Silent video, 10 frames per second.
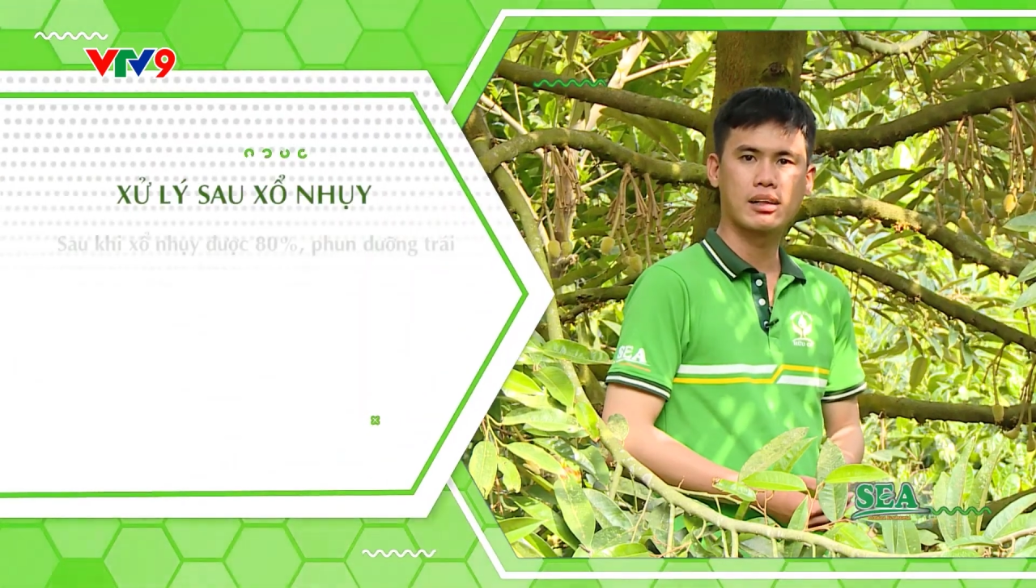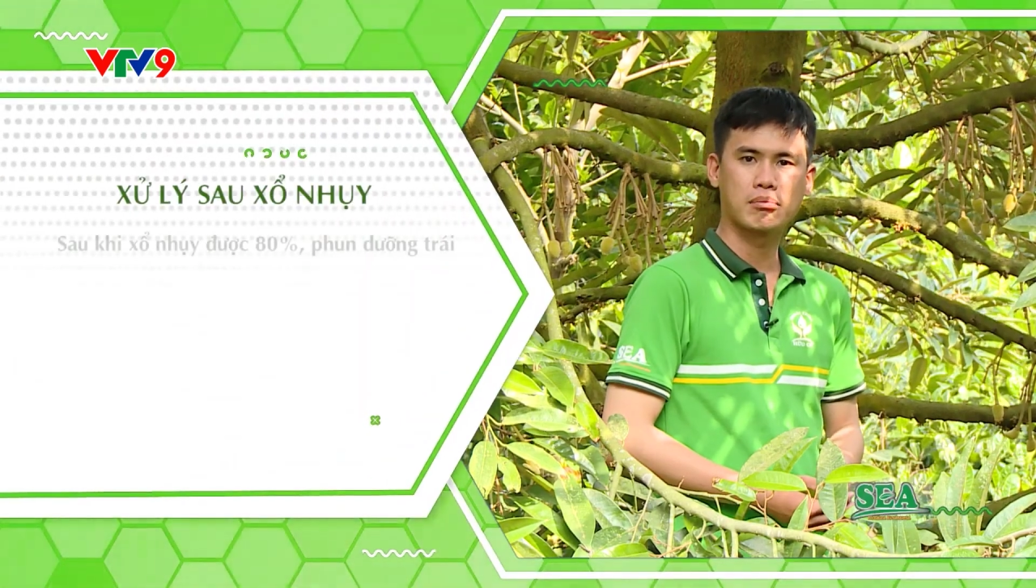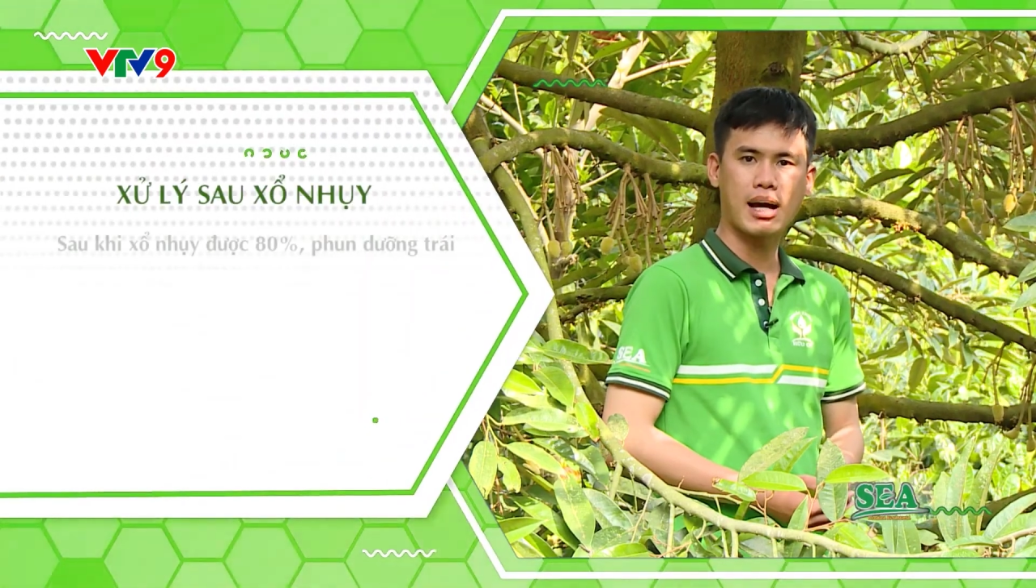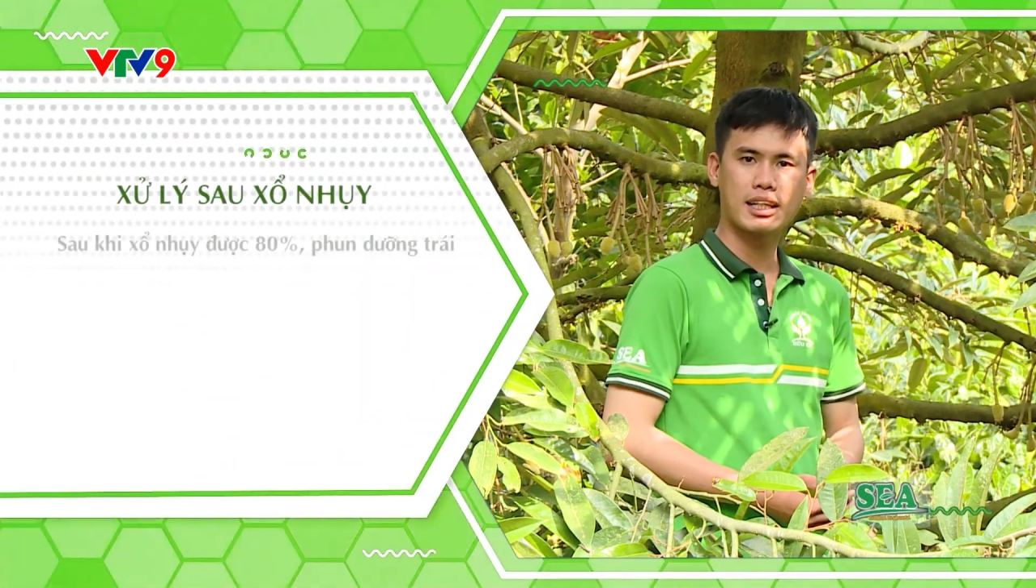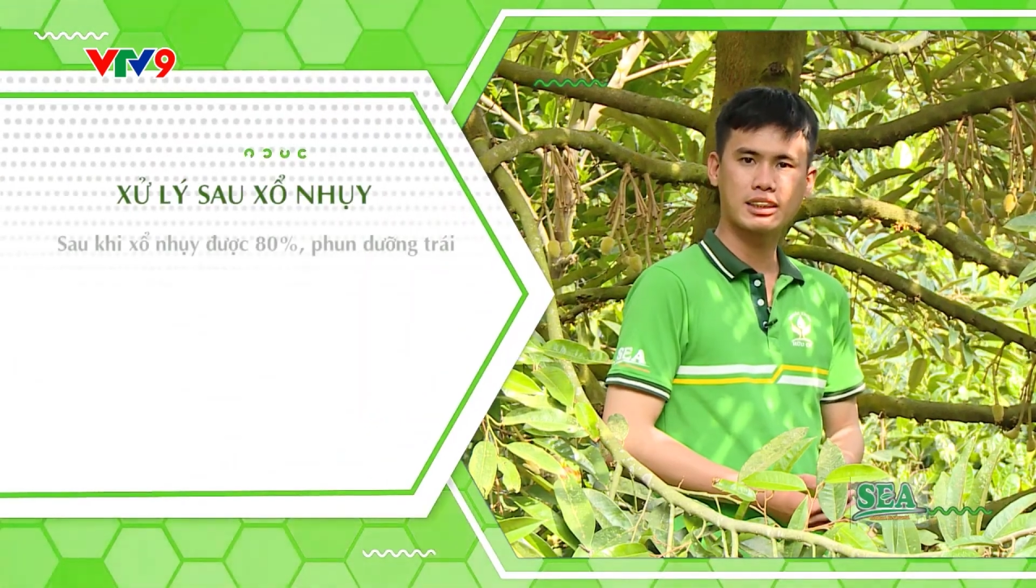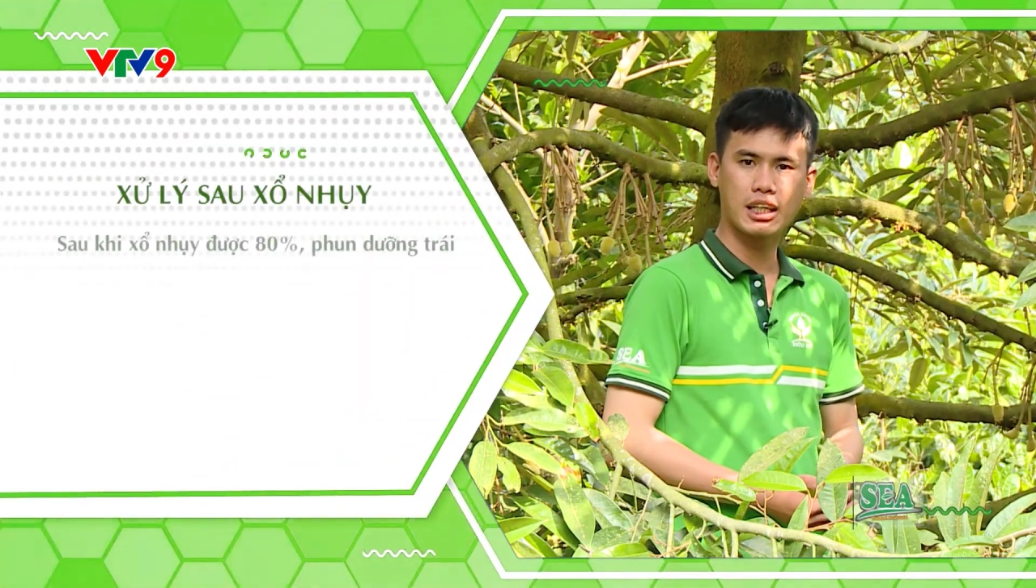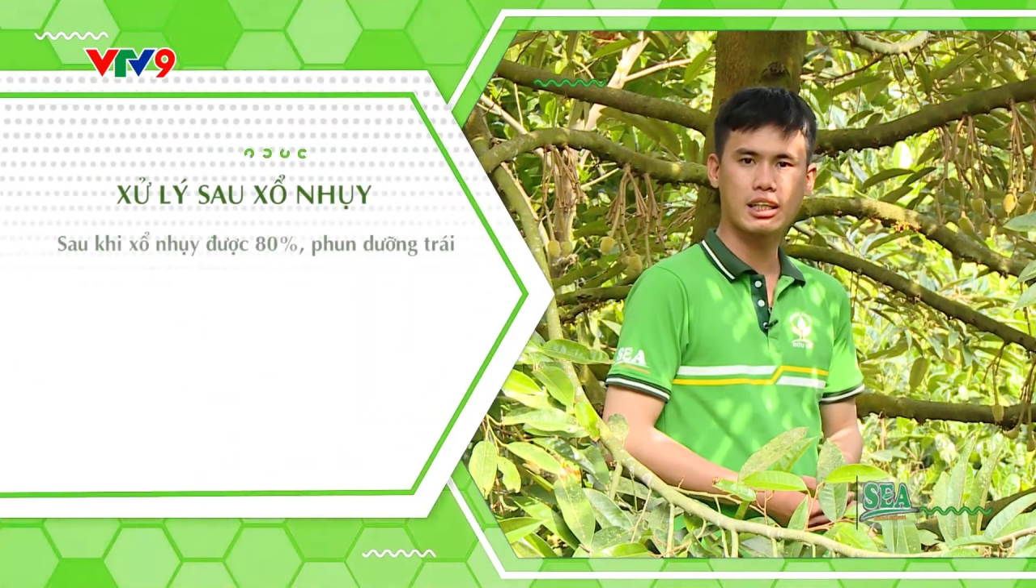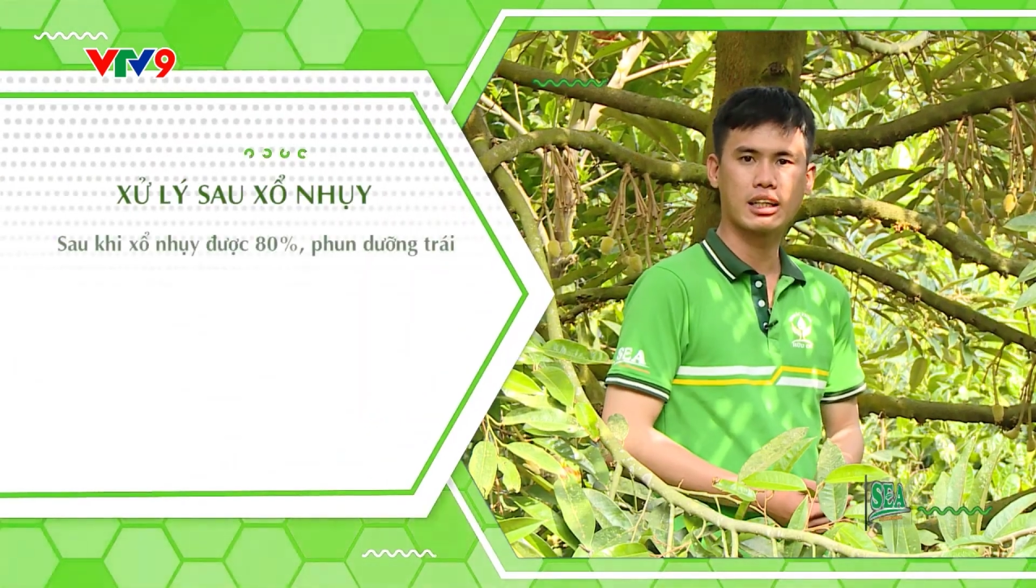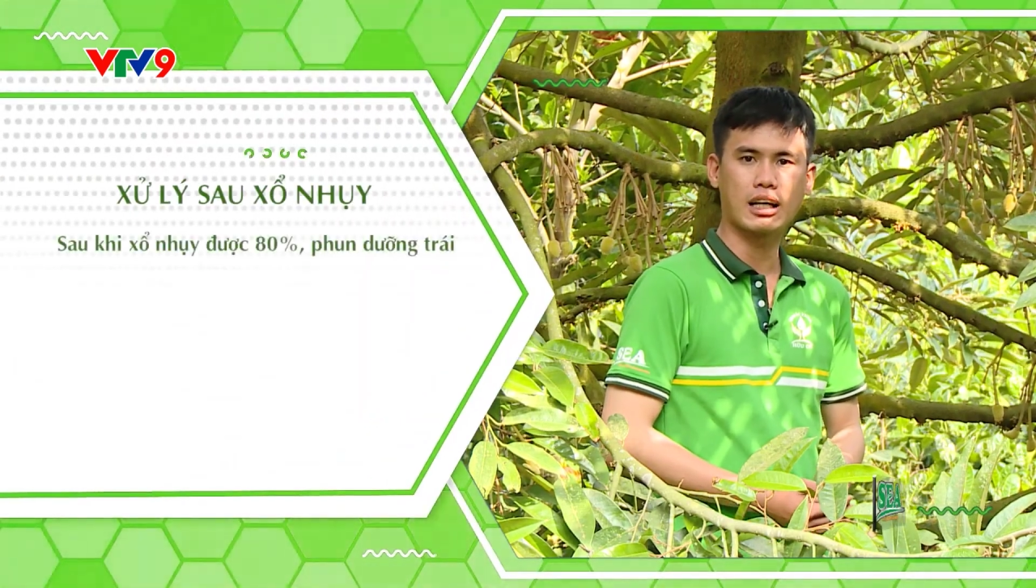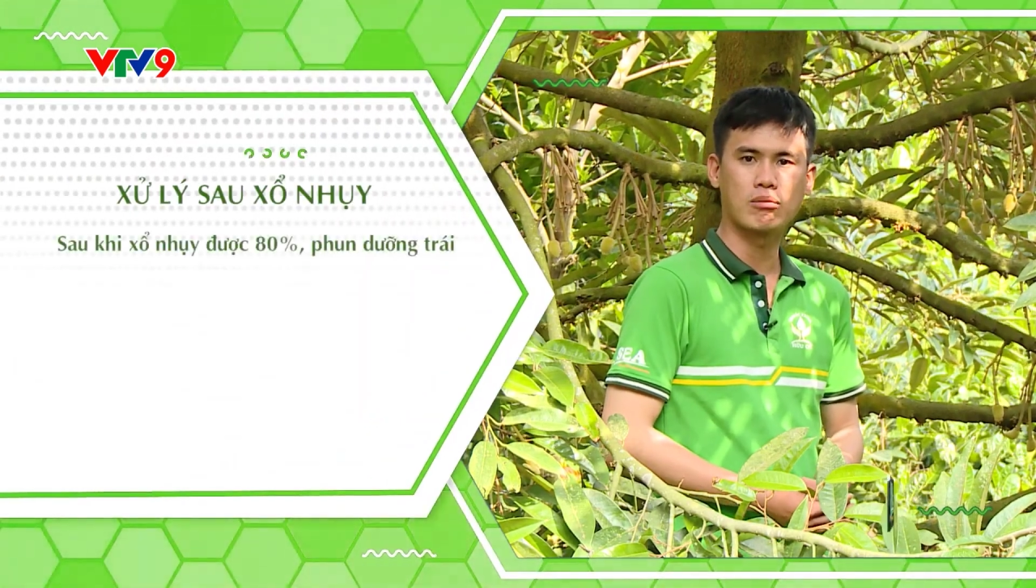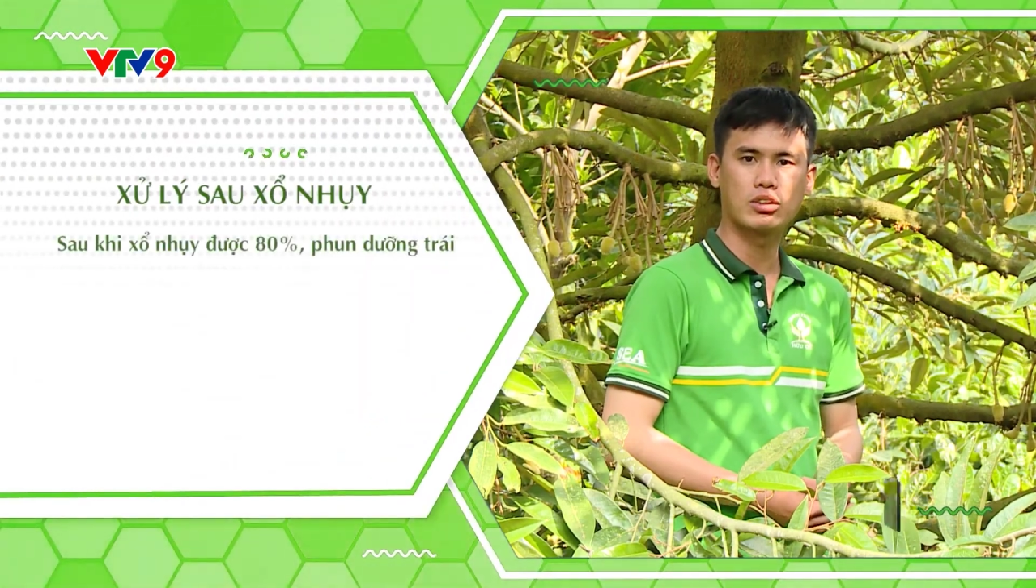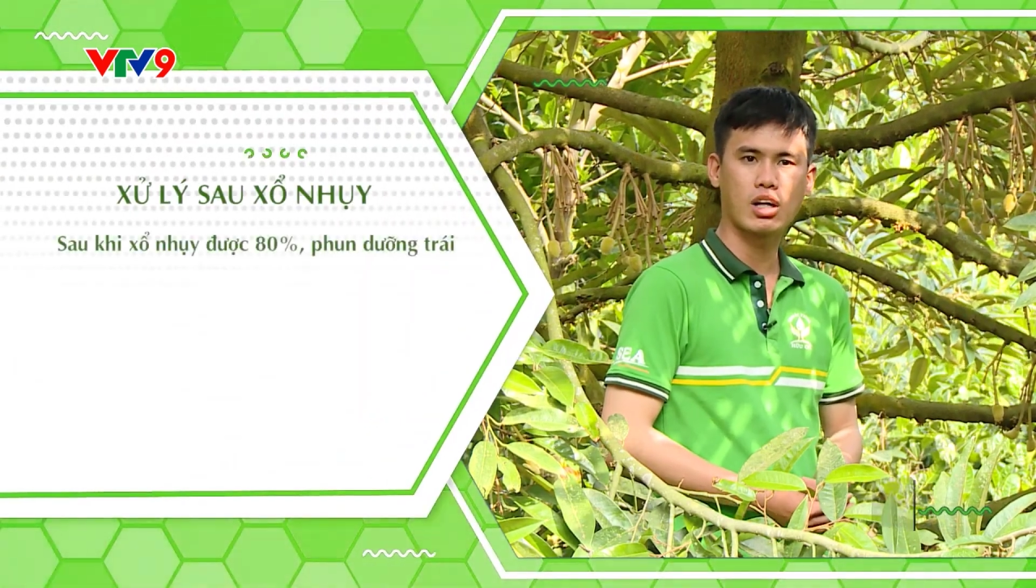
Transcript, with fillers: 3 lít xi cộng